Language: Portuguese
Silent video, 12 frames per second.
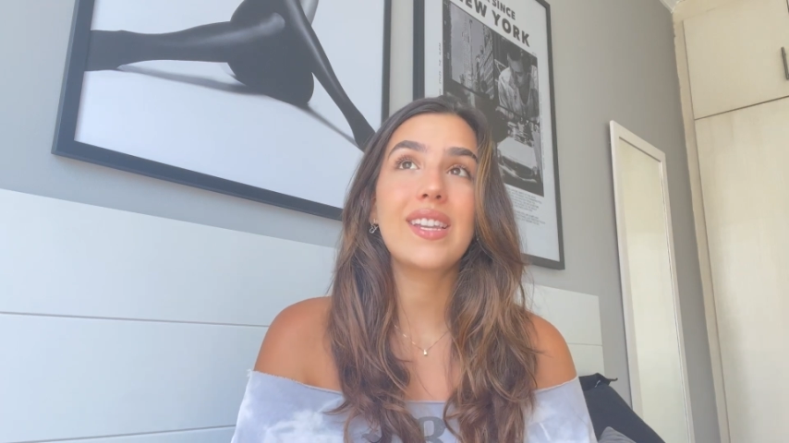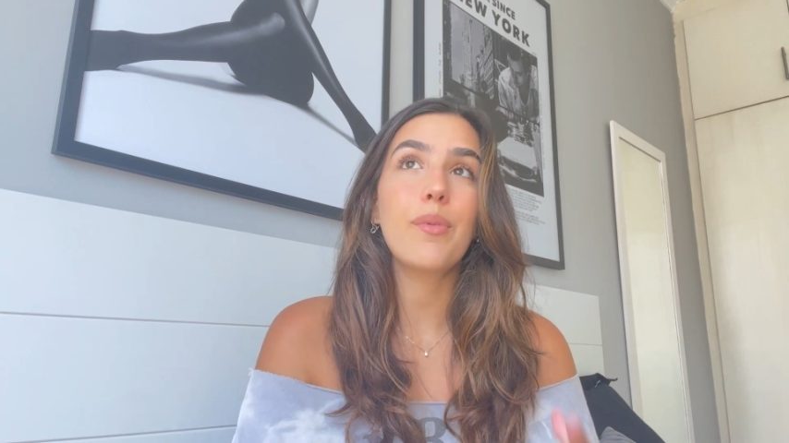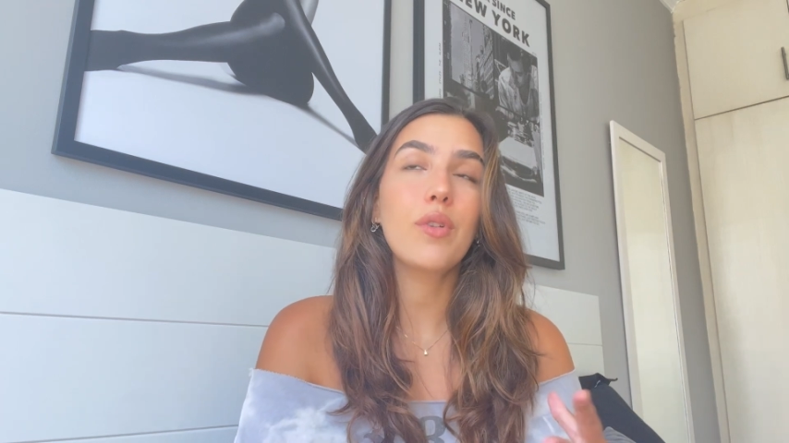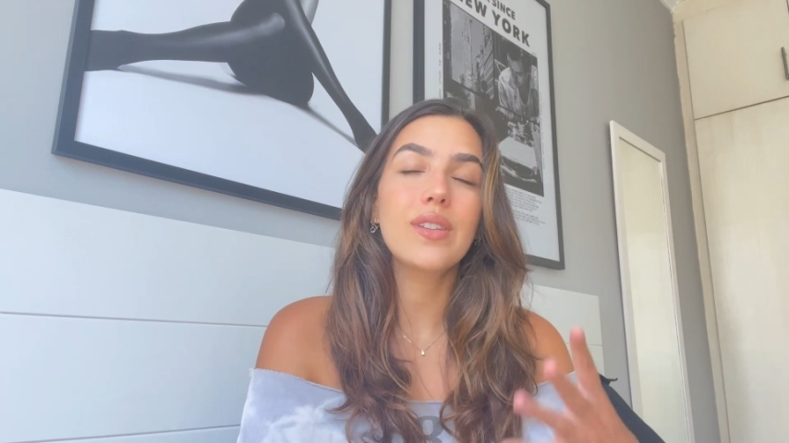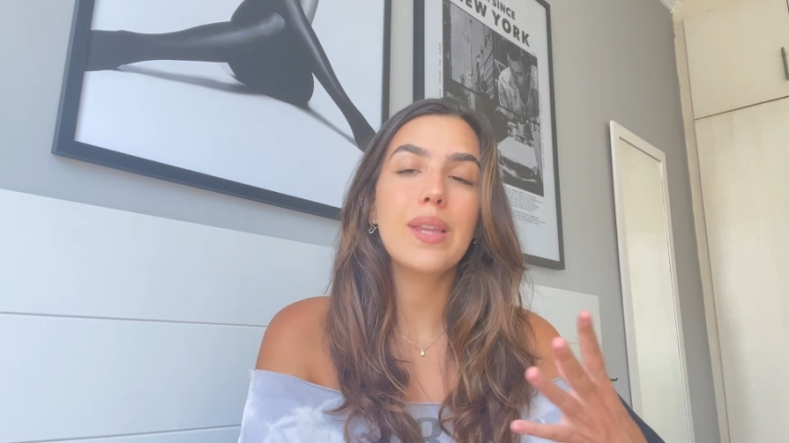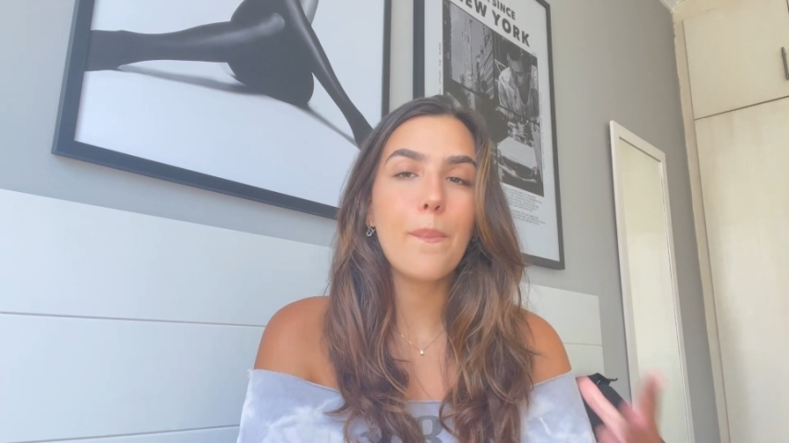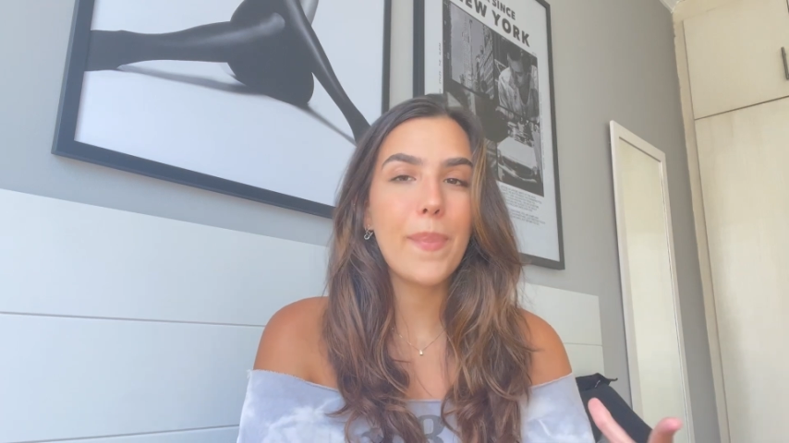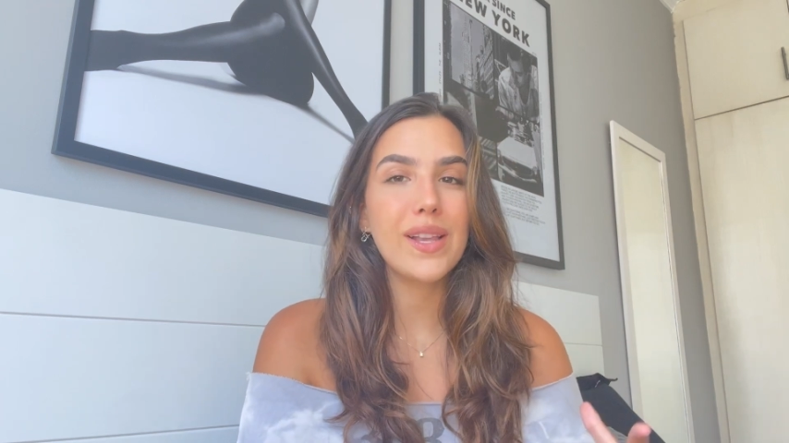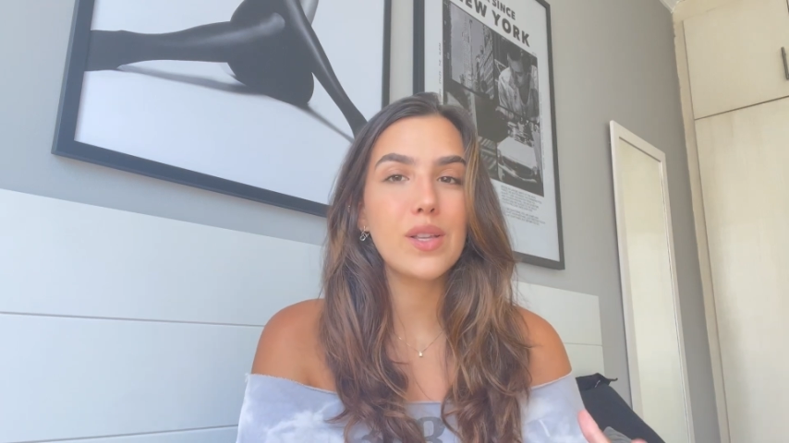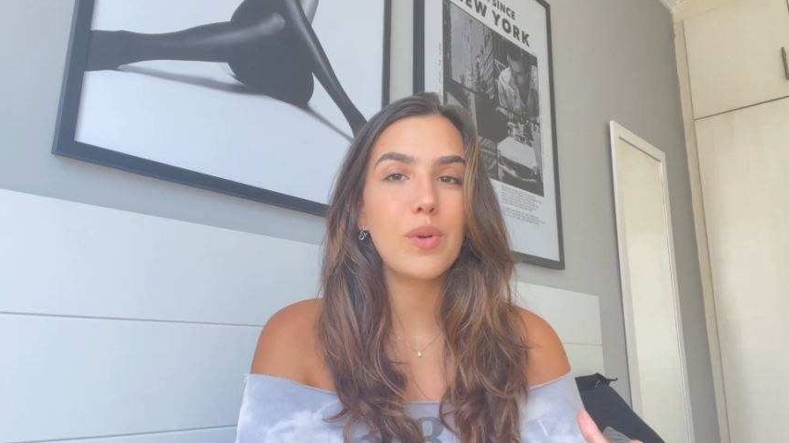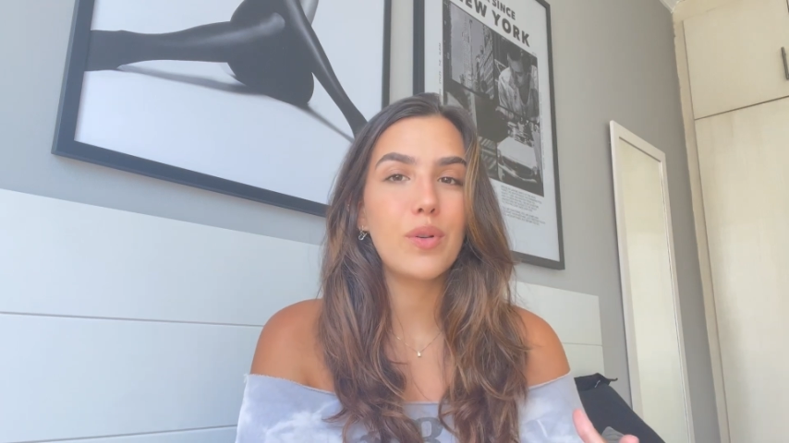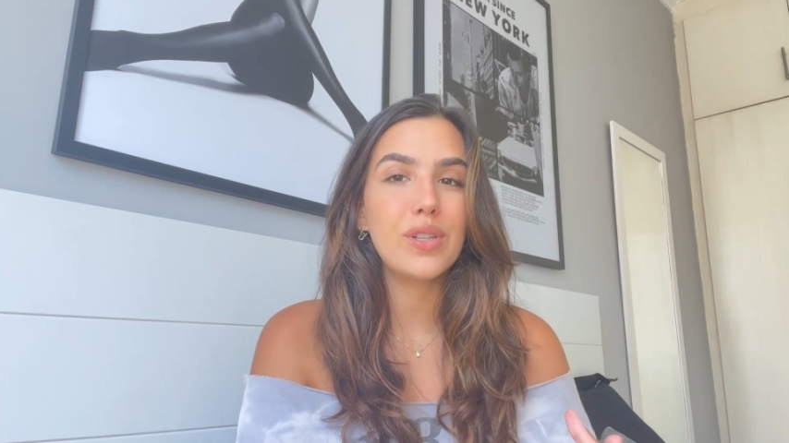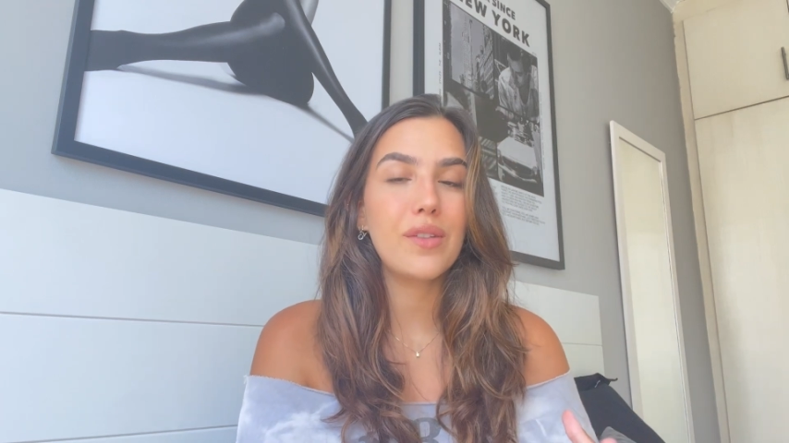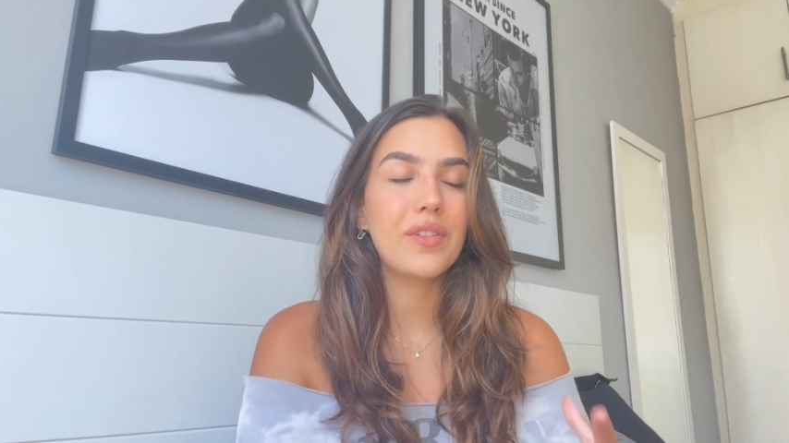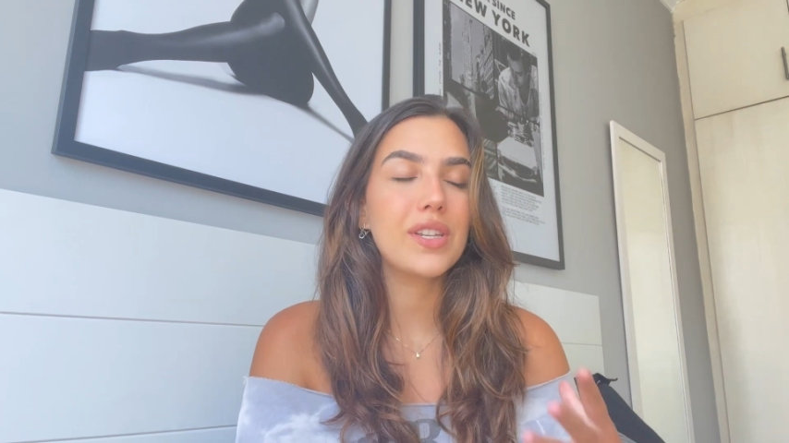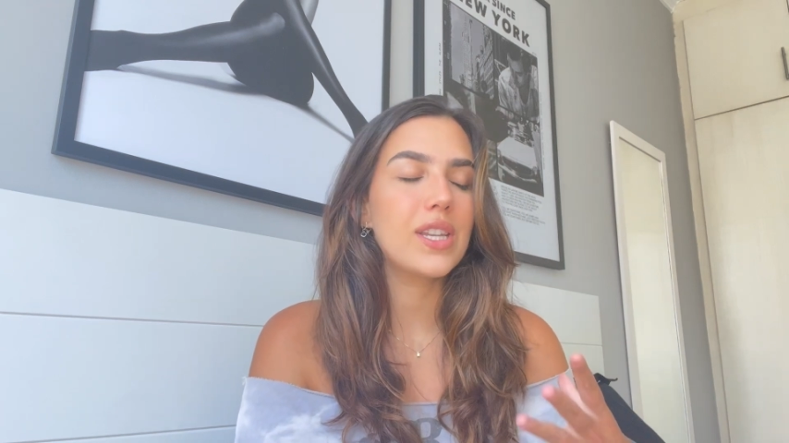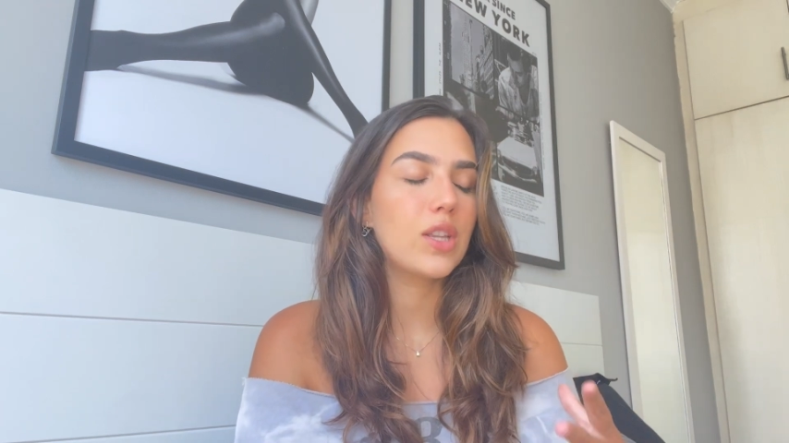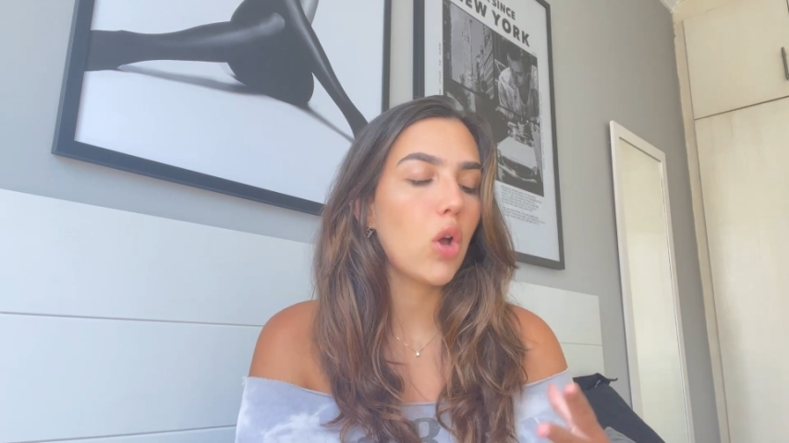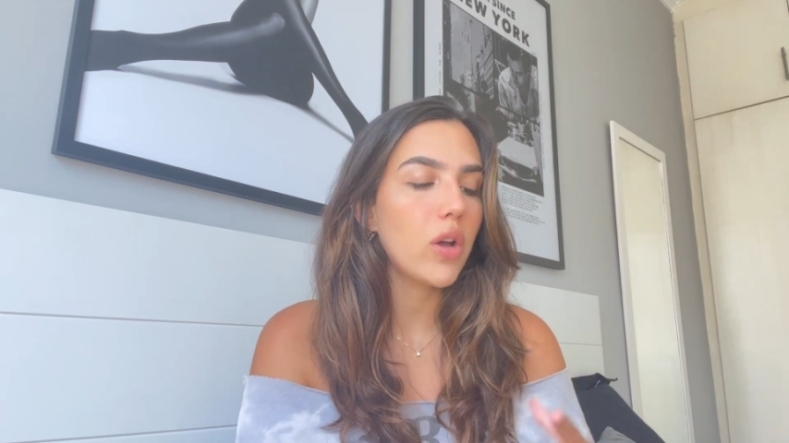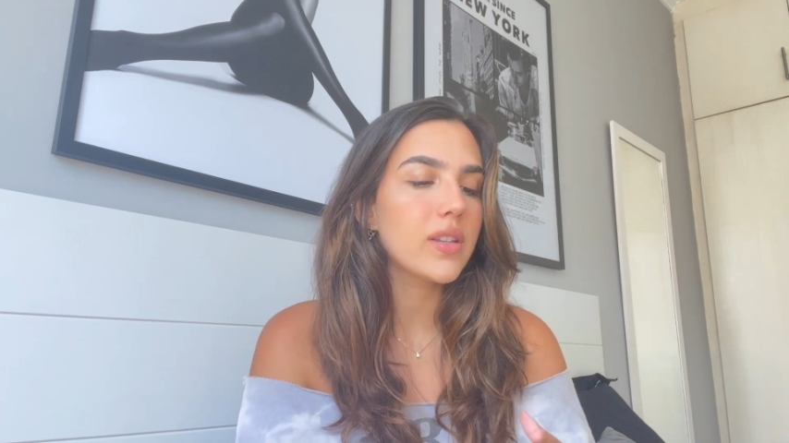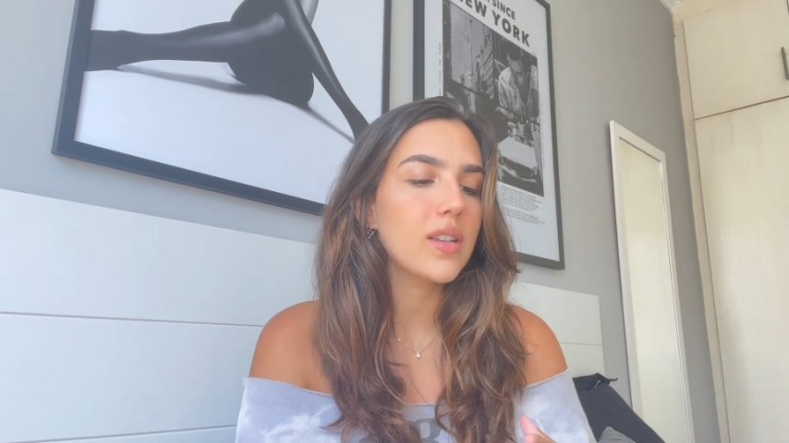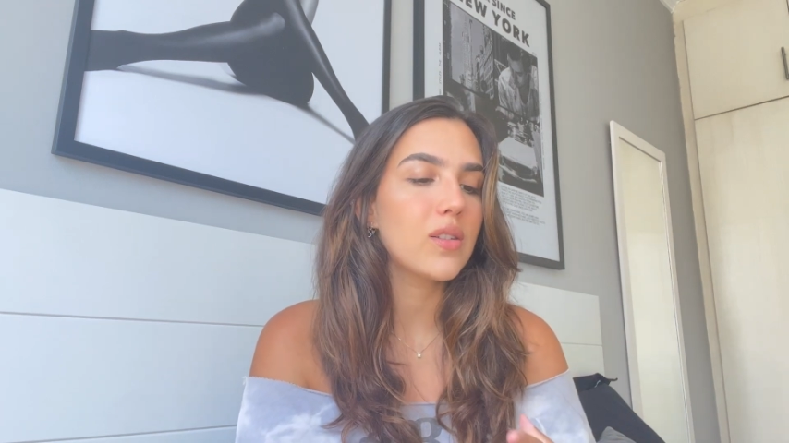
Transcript: Sabe quando você pensa uma coisa e fica assim, nossa,